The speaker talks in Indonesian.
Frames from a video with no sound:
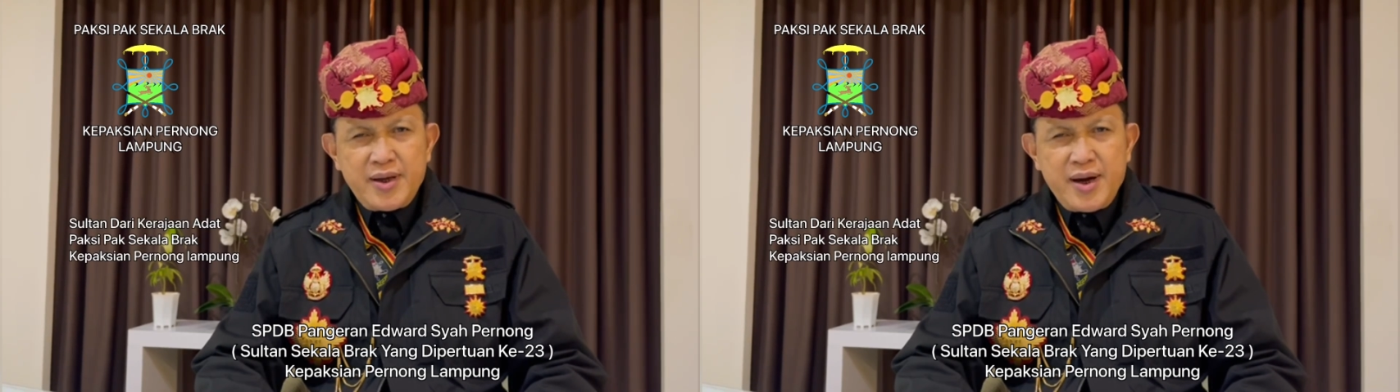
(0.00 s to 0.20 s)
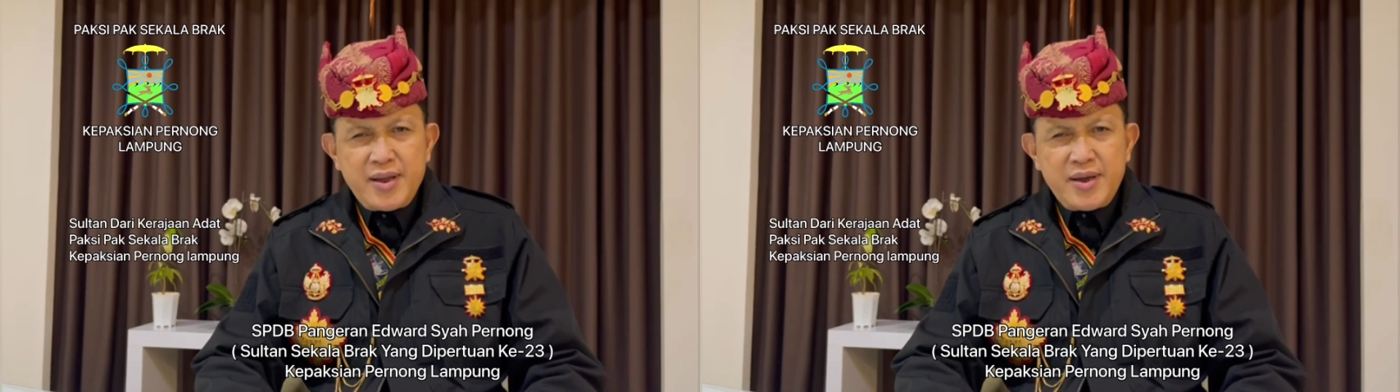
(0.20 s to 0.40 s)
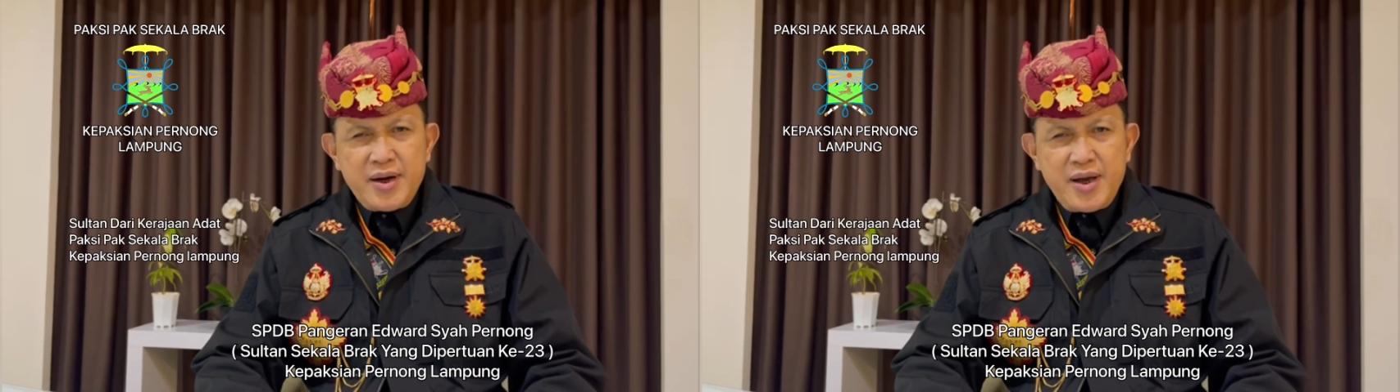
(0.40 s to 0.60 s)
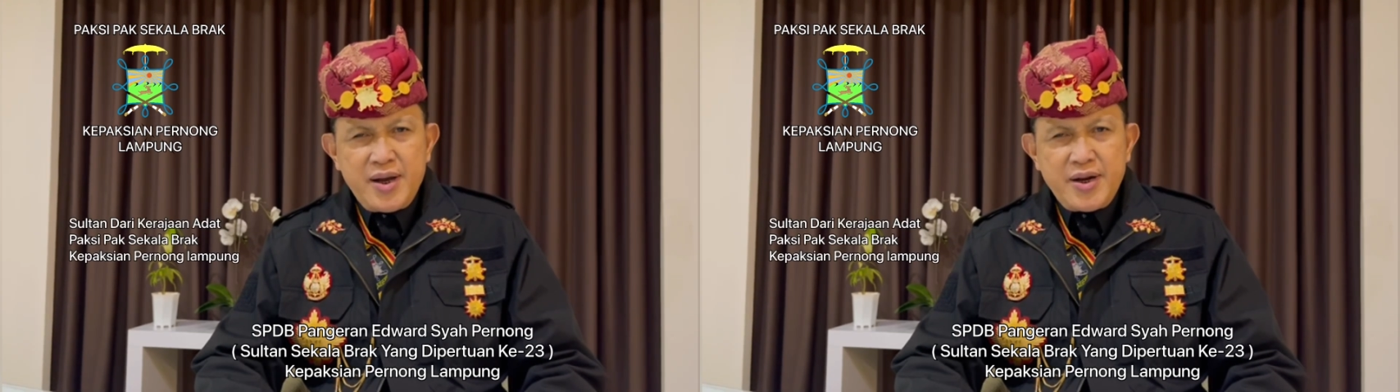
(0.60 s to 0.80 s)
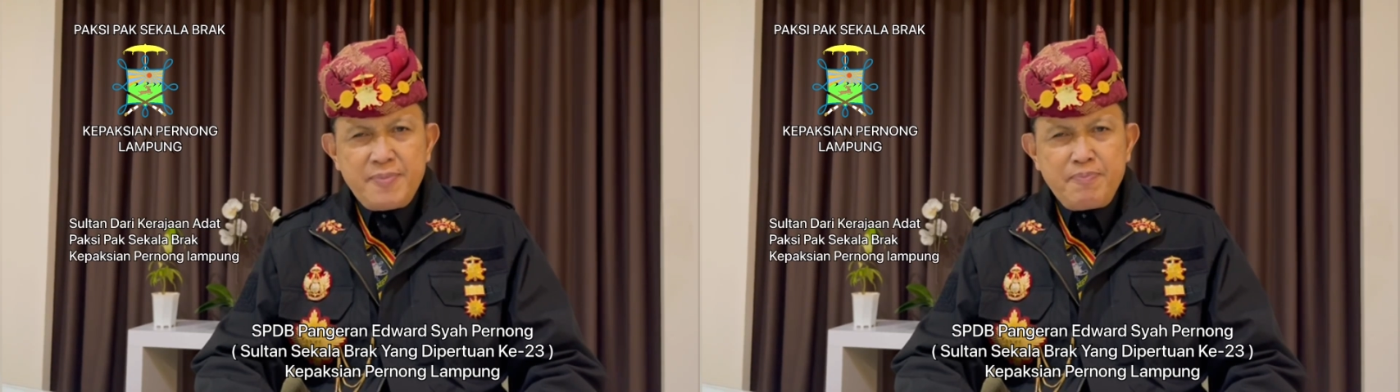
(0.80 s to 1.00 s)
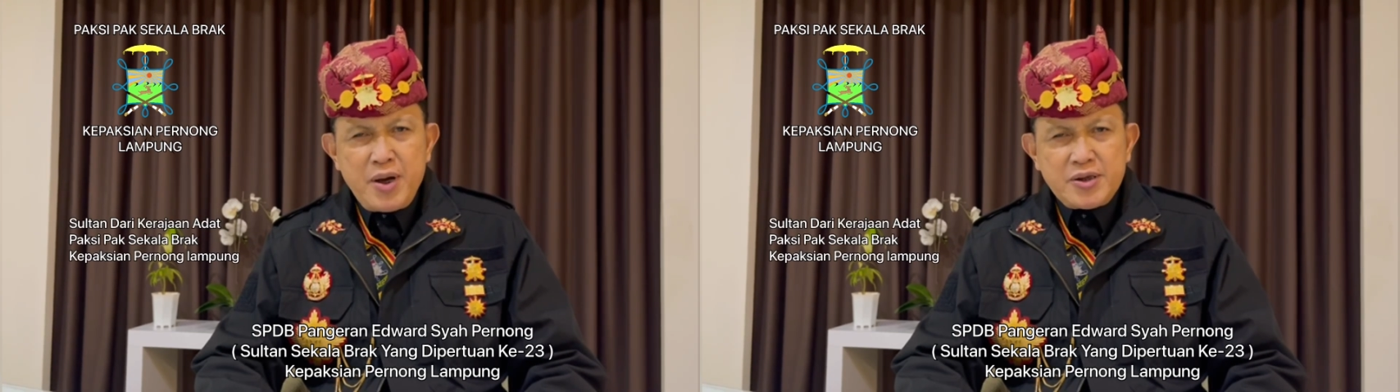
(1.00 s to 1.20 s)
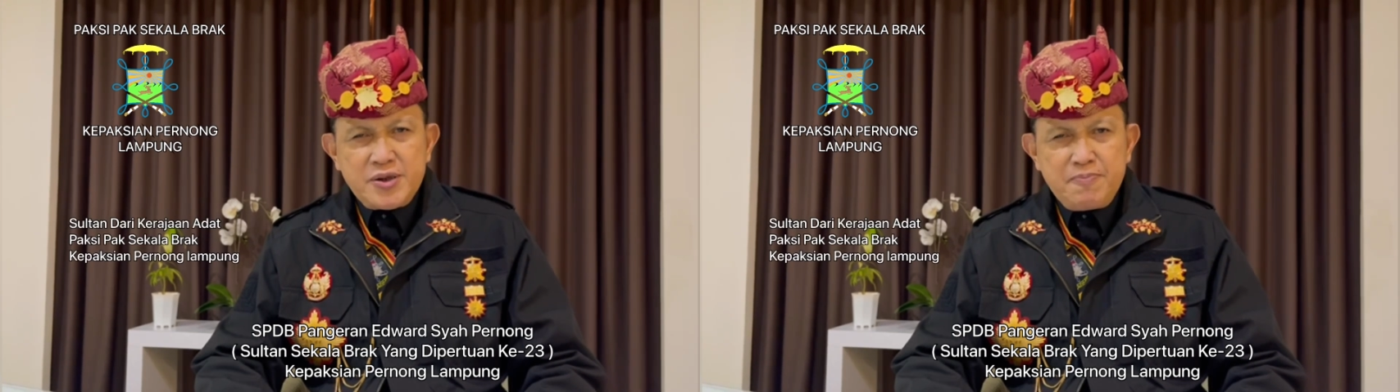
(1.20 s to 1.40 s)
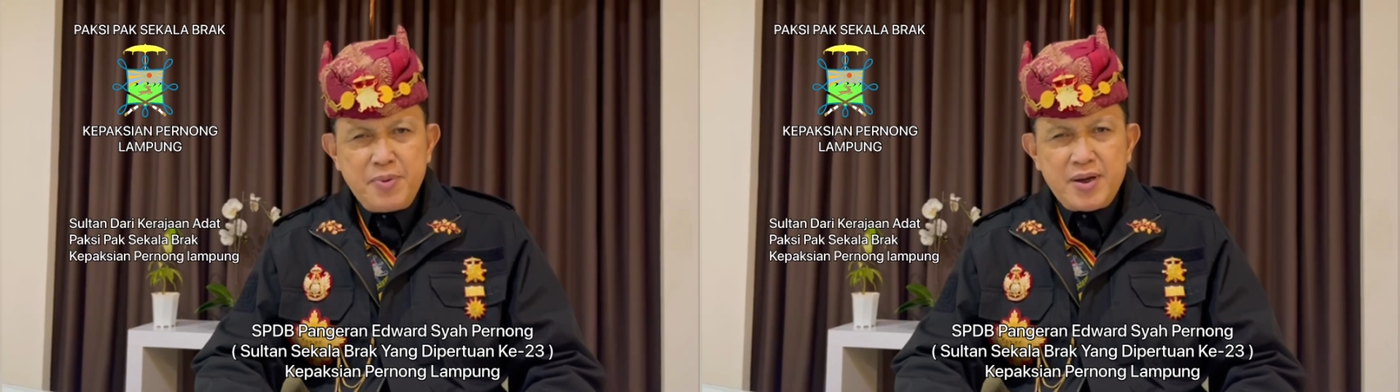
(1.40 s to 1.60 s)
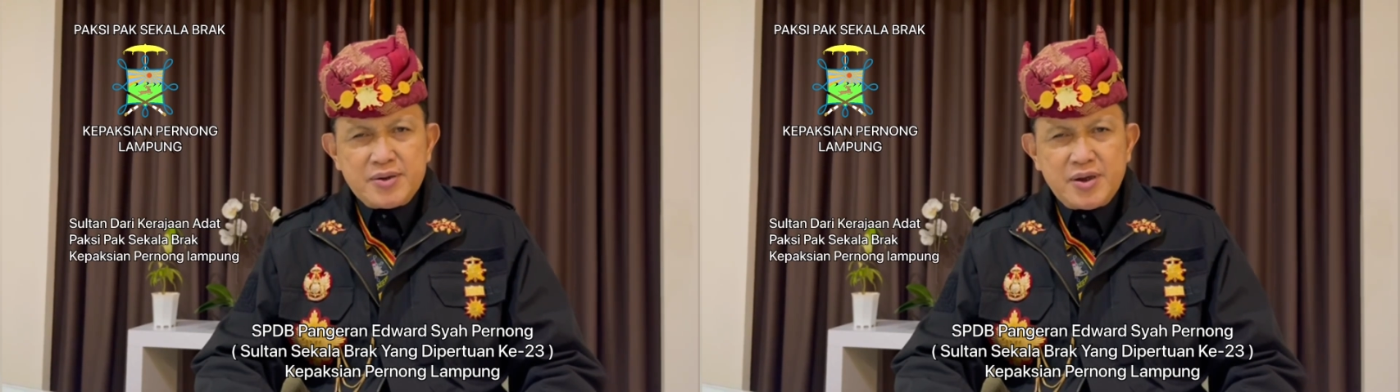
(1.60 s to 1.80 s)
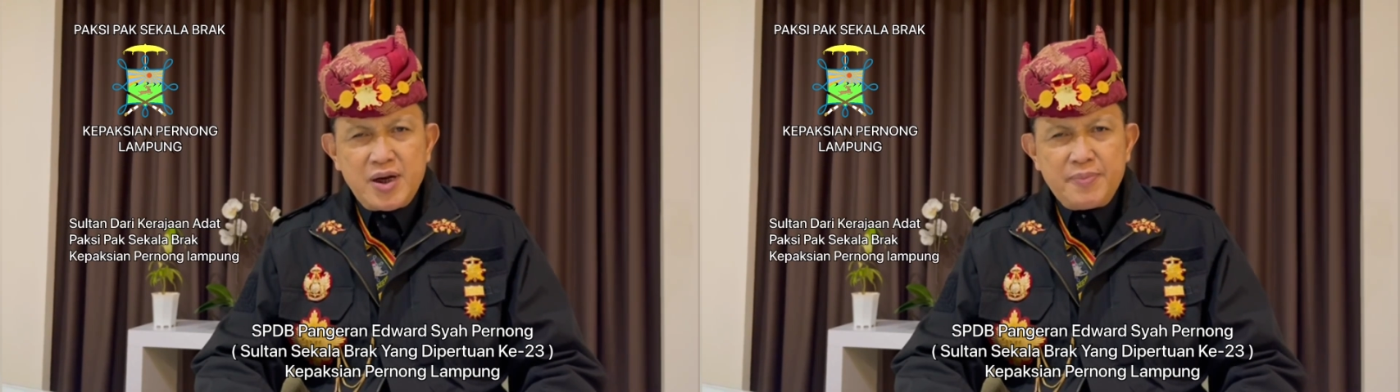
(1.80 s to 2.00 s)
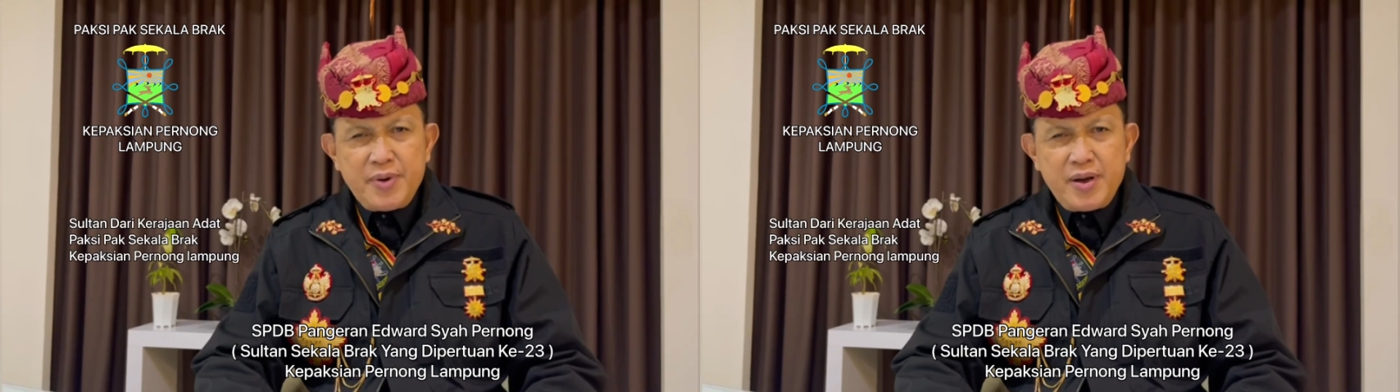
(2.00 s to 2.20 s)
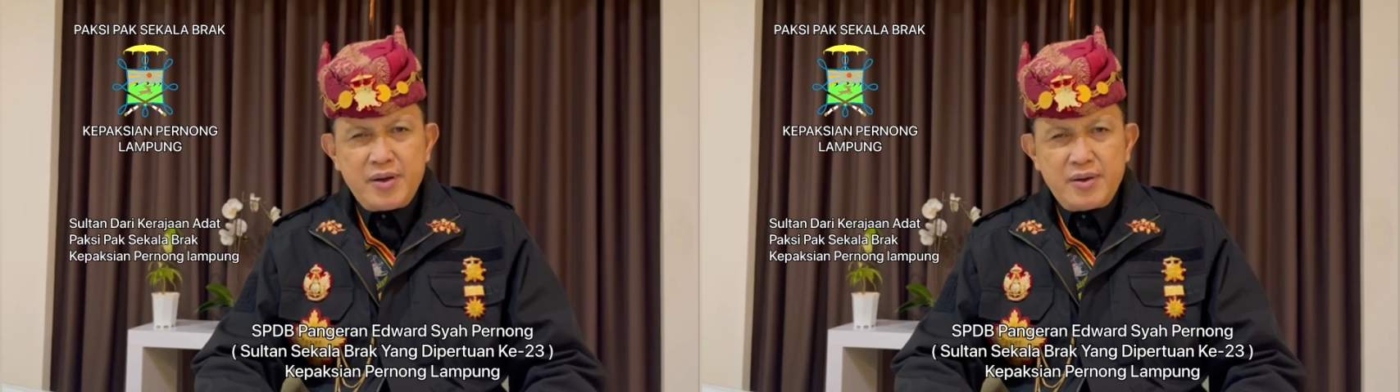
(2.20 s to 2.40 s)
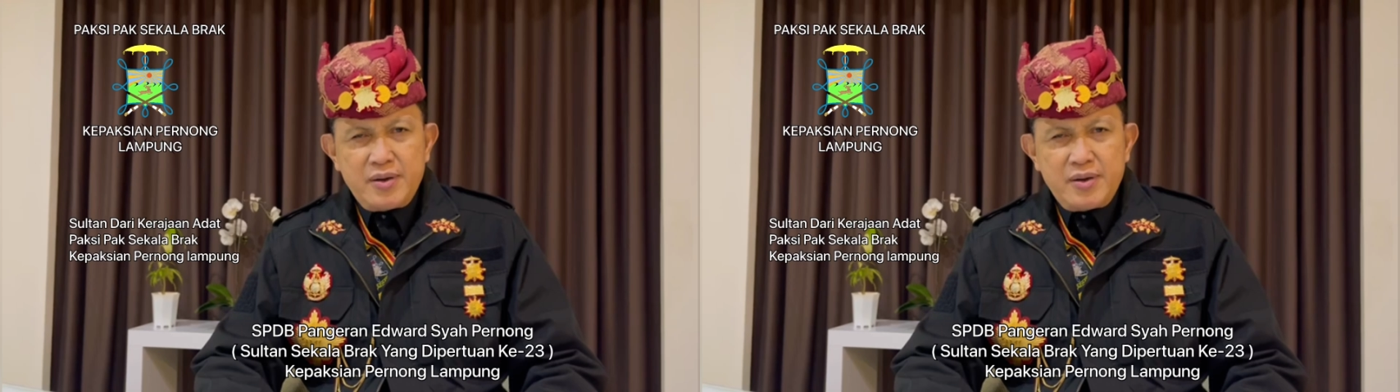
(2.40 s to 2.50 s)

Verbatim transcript: Kerajaan Adat Paksipak Skala Berat,